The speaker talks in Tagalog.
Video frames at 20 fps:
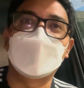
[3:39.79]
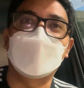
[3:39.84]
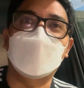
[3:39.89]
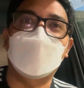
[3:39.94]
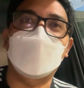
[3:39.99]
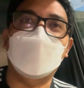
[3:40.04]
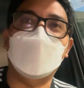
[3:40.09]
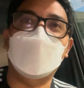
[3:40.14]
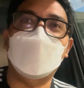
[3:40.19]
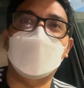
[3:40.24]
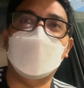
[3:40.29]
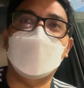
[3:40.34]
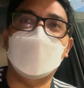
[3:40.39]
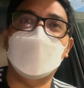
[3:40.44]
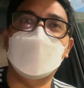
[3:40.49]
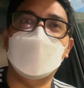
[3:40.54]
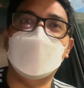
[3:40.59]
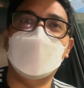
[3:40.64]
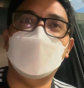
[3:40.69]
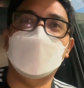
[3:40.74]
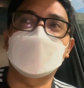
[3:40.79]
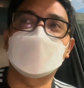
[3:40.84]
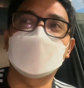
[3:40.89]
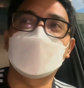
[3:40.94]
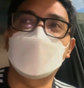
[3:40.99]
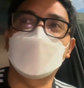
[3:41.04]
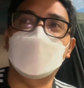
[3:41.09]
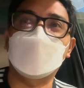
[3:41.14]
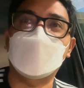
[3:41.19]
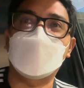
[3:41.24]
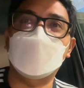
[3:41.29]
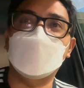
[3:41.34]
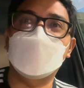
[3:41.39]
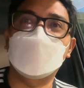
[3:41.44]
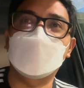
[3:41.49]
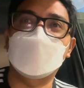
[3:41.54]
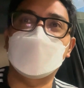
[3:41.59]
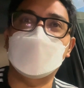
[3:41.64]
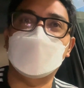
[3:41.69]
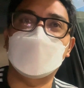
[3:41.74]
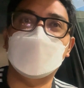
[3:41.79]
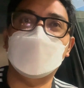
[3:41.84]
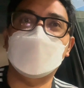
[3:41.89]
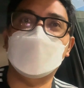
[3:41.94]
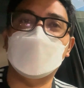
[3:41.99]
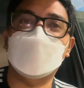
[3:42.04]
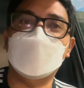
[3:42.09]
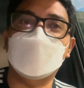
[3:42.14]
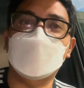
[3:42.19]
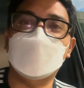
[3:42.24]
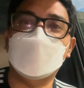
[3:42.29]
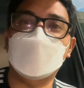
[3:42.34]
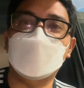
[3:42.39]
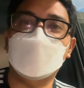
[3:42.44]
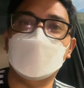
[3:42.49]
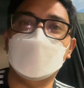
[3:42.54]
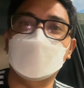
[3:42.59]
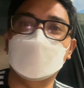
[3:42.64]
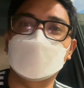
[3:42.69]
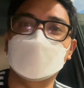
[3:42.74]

And, syempre, uh,